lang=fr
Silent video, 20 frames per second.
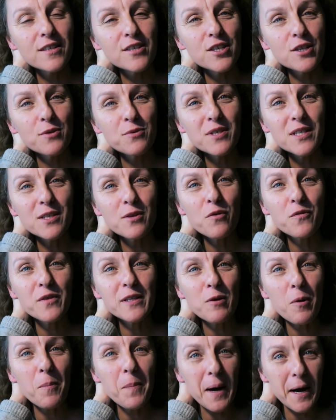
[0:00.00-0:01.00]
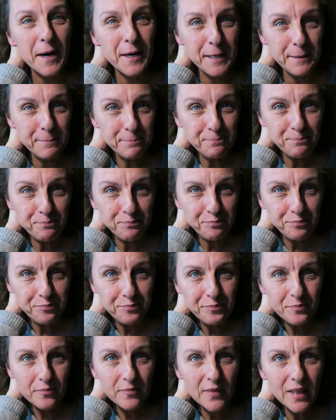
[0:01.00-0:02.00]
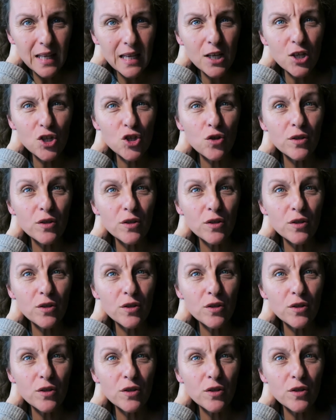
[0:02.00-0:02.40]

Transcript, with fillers: j'ai aussi envie d'en parler. Et